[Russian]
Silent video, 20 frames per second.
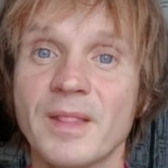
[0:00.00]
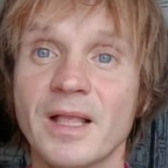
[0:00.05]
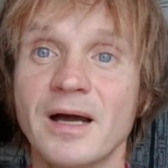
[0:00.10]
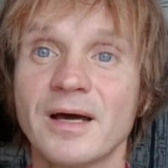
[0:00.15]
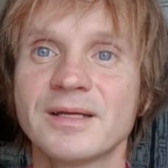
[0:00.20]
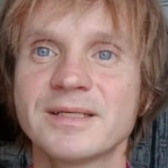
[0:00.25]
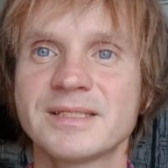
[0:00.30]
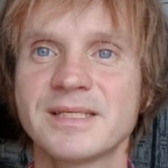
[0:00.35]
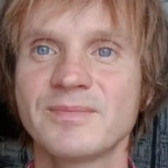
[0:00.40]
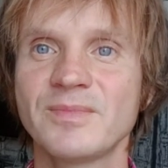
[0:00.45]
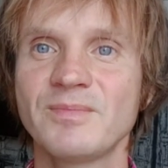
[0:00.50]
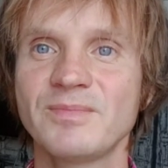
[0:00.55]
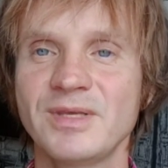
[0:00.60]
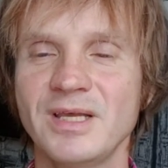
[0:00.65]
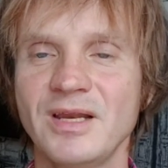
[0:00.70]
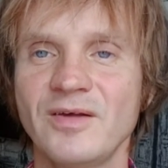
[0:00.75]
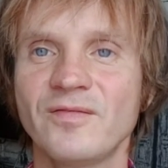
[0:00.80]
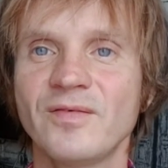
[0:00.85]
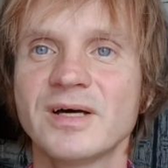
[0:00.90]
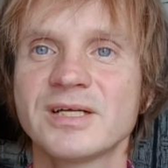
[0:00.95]
А на самом
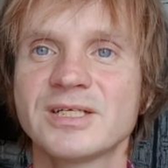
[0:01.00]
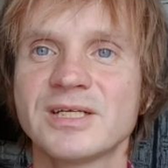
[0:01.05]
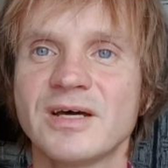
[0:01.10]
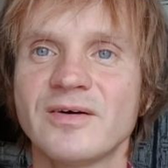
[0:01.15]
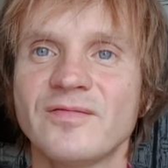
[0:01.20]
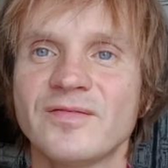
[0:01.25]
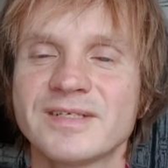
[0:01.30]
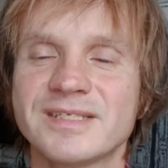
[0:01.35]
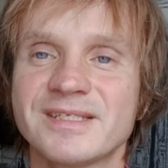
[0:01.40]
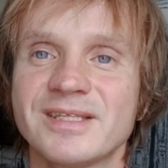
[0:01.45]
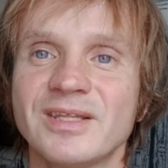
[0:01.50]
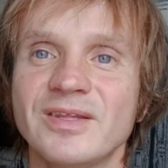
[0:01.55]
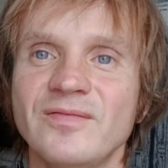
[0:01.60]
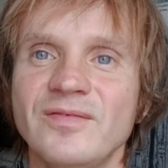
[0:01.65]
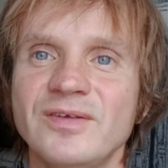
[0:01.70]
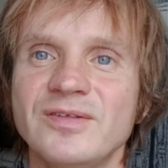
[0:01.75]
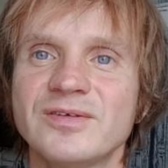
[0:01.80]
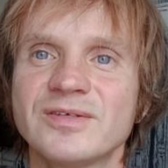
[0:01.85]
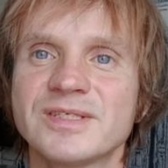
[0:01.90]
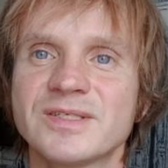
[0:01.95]
деле важно
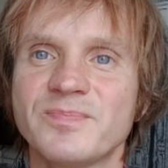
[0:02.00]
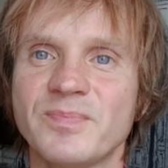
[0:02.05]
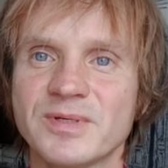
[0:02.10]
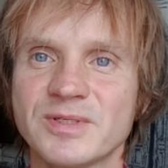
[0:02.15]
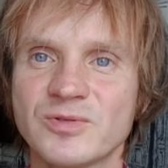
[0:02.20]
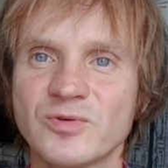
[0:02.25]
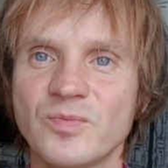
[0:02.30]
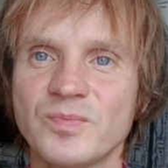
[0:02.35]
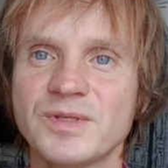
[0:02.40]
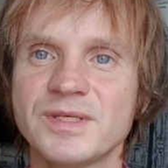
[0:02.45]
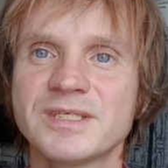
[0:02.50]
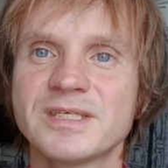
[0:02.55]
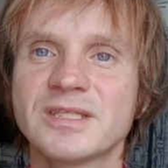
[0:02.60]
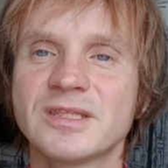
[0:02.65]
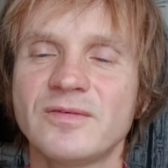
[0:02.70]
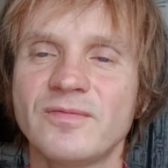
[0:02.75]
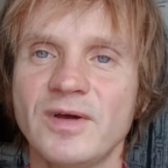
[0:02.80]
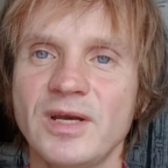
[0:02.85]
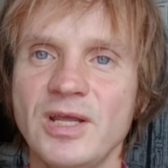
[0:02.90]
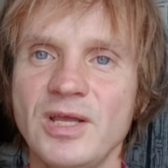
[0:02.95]
восстановить способность к
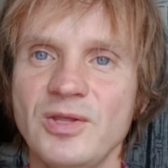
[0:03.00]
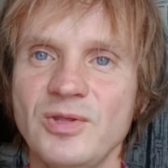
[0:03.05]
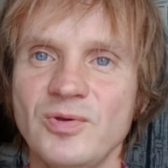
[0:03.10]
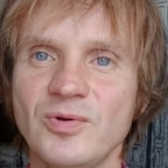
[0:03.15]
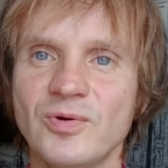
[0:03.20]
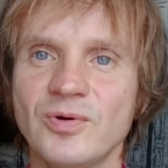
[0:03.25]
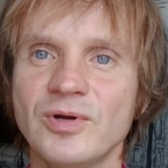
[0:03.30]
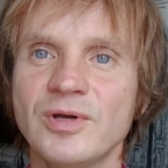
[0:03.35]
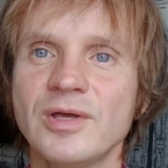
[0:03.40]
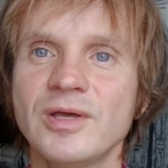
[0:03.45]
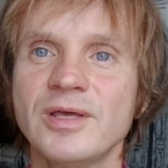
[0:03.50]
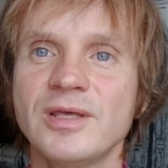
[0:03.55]
творению